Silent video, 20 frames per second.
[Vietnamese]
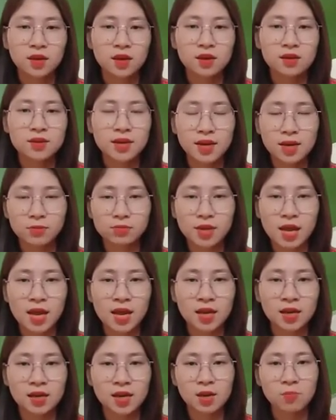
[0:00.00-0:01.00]
Người độc
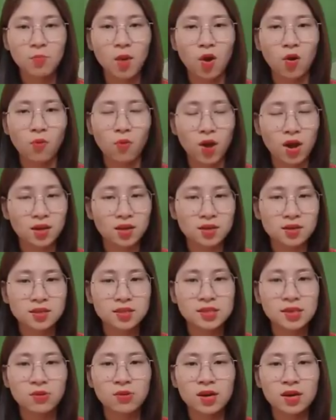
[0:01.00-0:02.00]
thân nên bỏ quá khứ
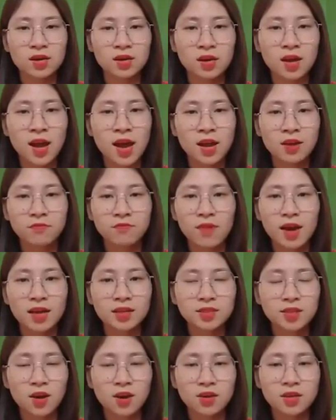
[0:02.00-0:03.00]
sau lưng
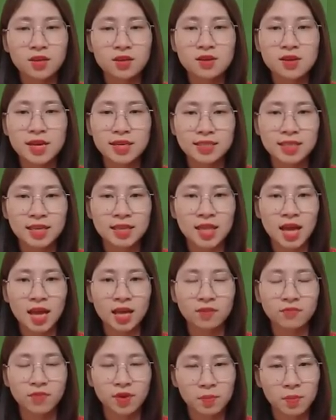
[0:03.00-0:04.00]
và cho những người chân
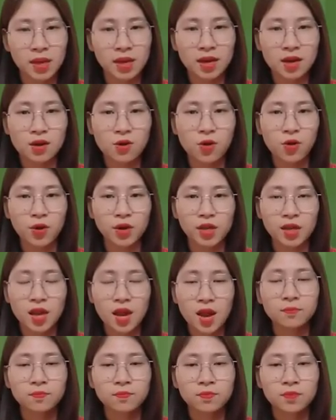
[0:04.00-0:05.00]
thành với mình cơ hội.
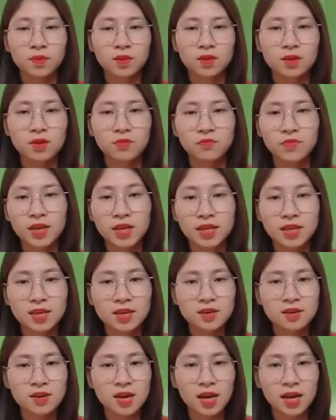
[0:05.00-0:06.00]
Đừng vì
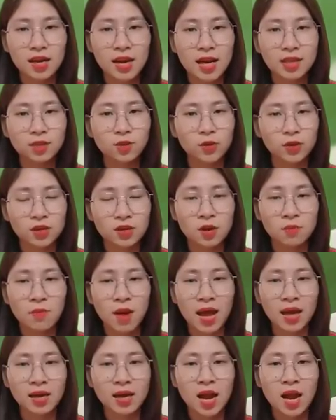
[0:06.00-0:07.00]
những người đã tổn thương
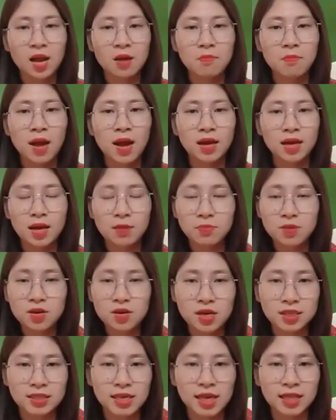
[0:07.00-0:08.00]
bạn mà khép
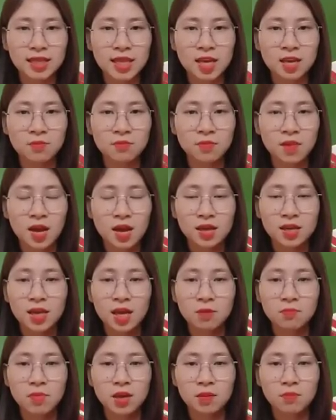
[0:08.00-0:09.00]
cửa trái tim,
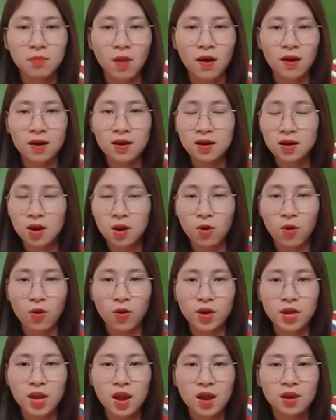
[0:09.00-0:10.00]
khiến mình bỏ lỡ cơ
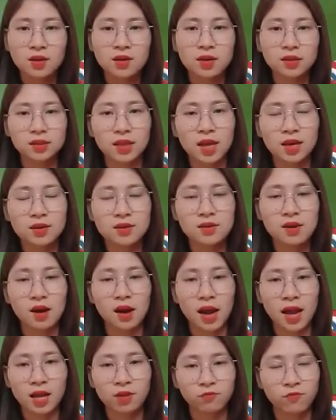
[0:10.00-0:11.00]
hội được tận
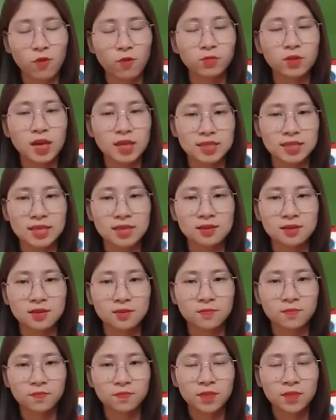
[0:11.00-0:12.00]
hưởng hạnh phúc thật sự.
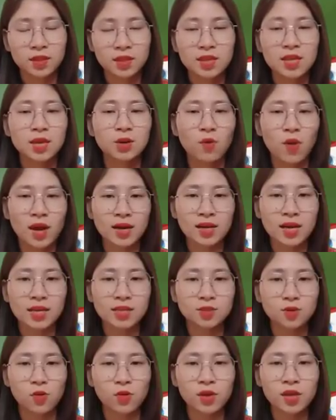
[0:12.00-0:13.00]
Thiên quan gây
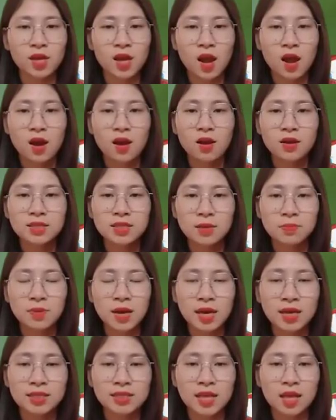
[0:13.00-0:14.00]
rối, con giáp
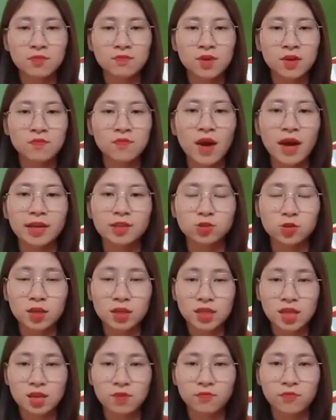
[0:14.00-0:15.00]
này dễ vướng phải chuyện
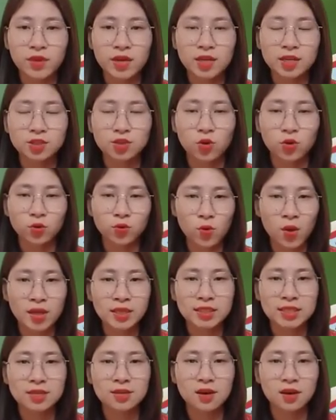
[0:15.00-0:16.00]
thị phi trốn
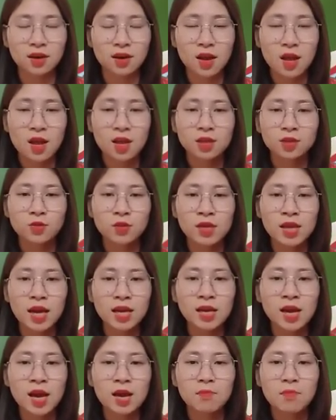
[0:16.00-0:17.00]
quan trường. Tốt
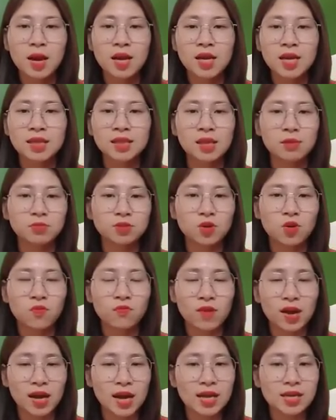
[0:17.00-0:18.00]
nhất bạn nên tập trung
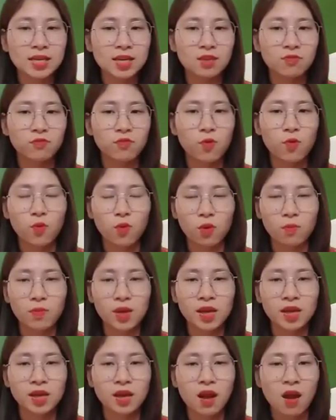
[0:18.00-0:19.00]
vào các nhiệm vụ của
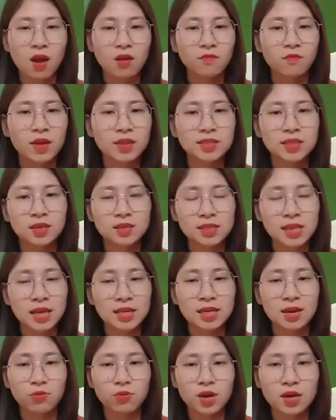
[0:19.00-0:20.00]
mình và chớ
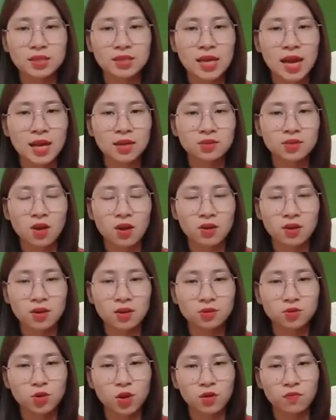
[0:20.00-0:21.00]
dành nhiều thời gian cho
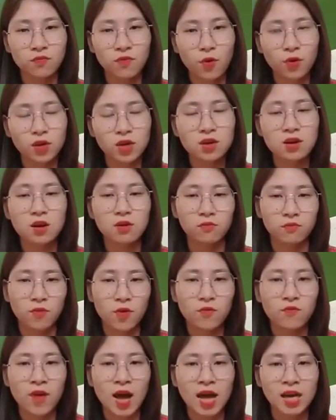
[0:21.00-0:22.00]
những chuyện vô thưởng
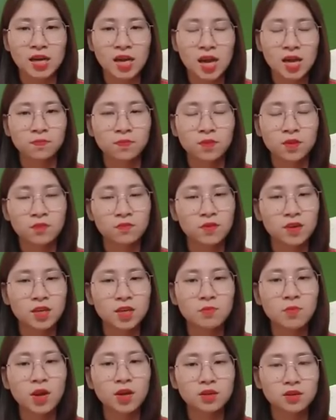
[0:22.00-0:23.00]
vô phạt
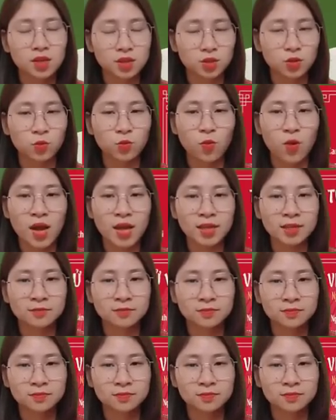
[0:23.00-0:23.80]
với mọi người xung quanh.